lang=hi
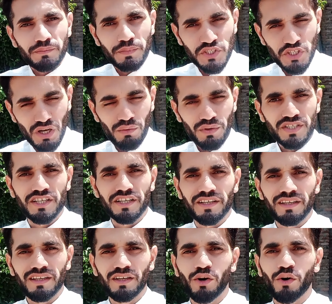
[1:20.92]
पिशावर
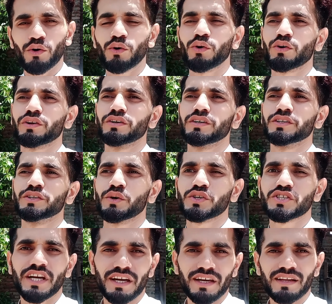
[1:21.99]
सिटी और
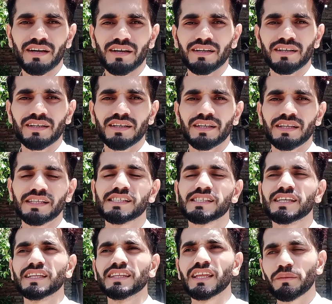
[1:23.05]
नौशहरा
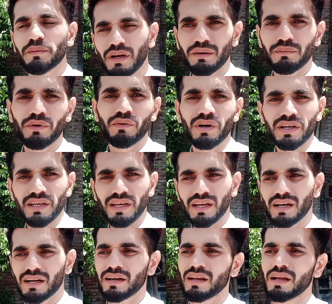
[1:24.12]
इसके दरमियान में वाक़
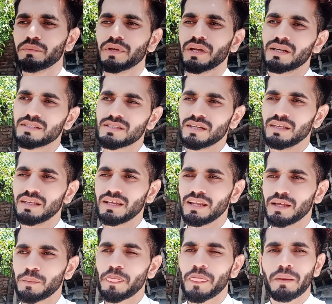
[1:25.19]
अगर हम यहाँ से
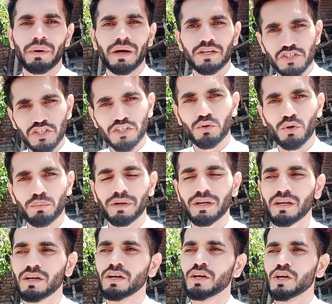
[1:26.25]
निकलें बाहर जी रोड
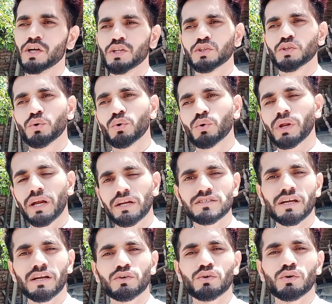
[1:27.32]
पर तो राइट
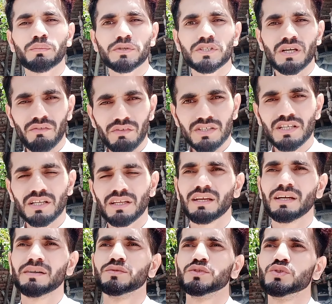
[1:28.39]
साइड को पिशावर सिटी
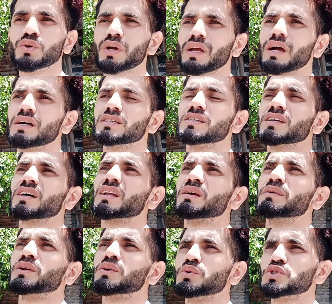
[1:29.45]
है जो कि यहाँ से
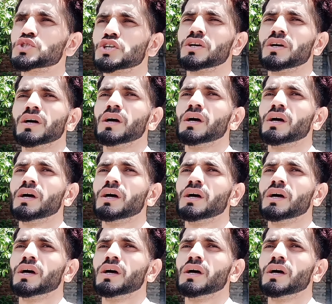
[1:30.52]
तकरीबन कुछ